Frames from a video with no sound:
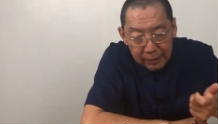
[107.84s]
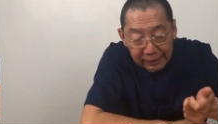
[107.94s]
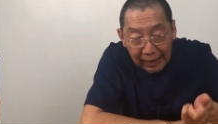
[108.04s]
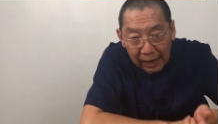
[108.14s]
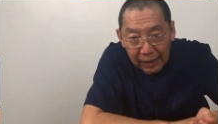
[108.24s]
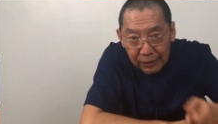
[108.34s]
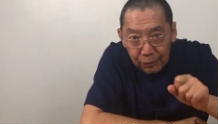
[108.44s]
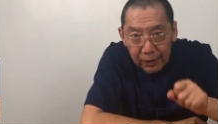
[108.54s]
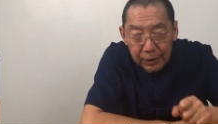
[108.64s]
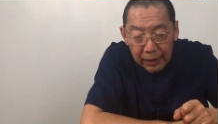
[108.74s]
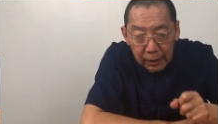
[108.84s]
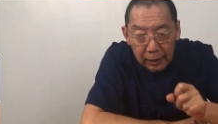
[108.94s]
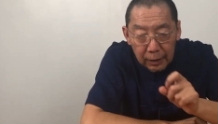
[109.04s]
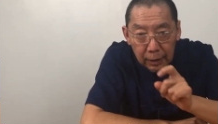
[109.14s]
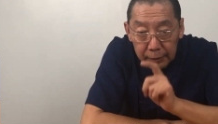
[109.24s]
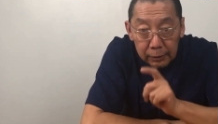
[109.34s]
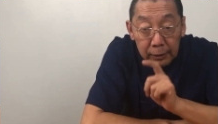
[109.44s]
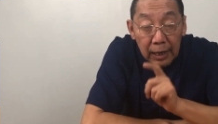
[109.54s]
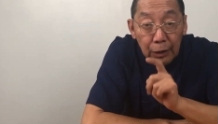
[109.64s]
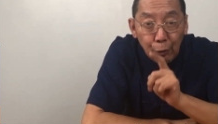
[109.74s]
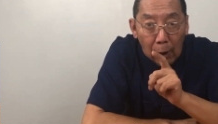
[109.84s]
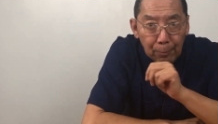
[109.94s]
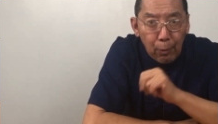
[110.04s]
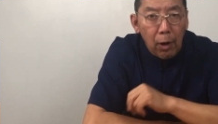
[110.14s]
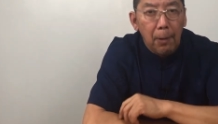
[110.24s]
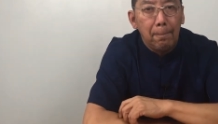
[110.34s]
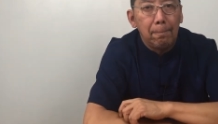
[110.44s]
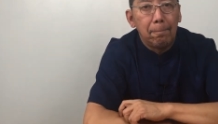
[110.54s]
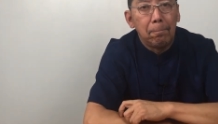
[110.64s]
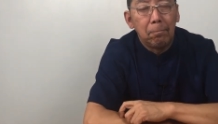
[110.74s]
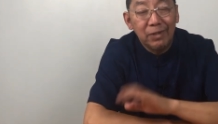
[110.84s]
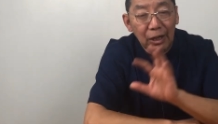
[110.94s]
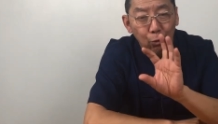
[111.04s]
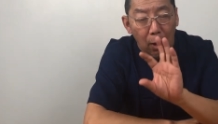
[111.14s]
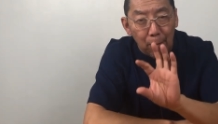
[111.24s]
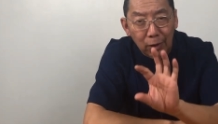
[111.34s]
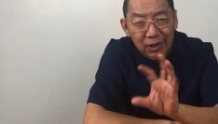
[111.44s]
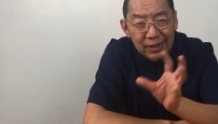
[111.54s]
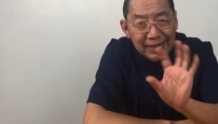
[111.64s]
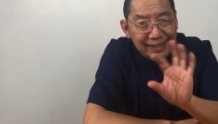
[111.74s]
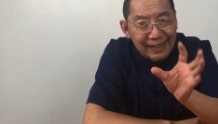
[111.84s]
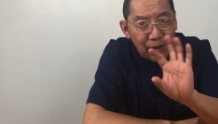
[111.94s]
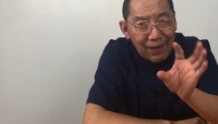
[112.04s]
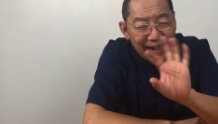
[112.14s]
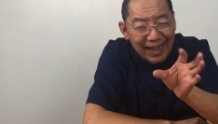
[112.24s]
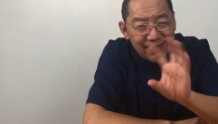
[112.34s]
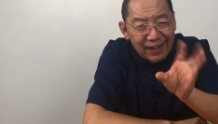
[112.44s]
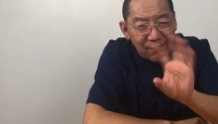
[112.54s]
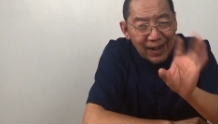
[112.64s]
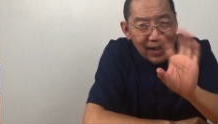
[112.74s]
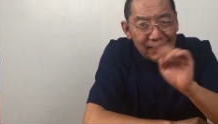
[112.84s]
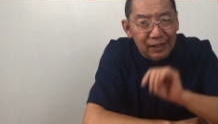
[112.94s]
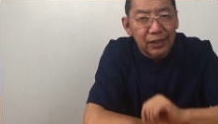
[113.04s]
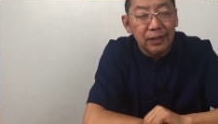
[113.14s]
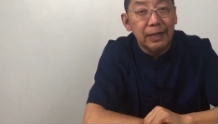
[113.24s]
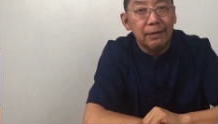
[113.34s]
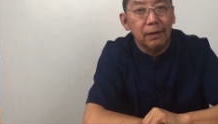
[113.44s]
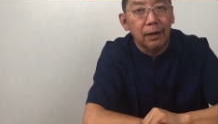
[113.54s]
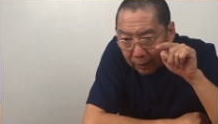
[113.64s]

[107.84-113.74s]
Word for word: 打开收音机，听短波，这短波声音滋啦哇啦、滋啦哇啦的声音，